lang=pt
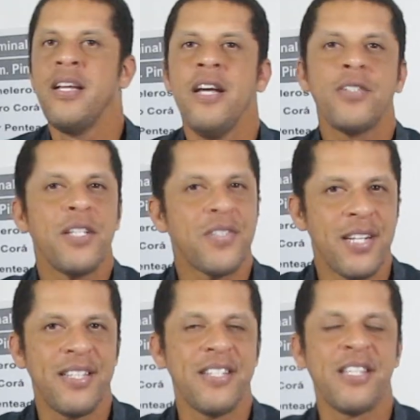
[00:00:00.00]
eu tenho
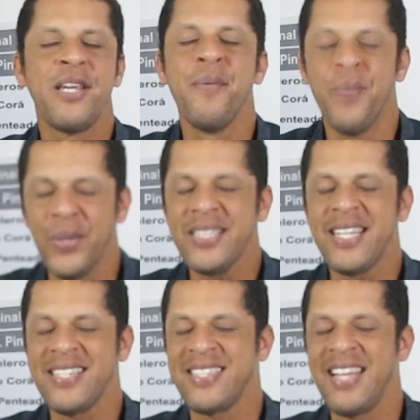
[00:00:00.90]
certeza que
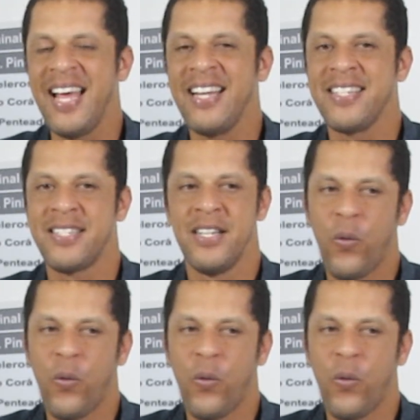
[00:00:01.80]
muitas delas,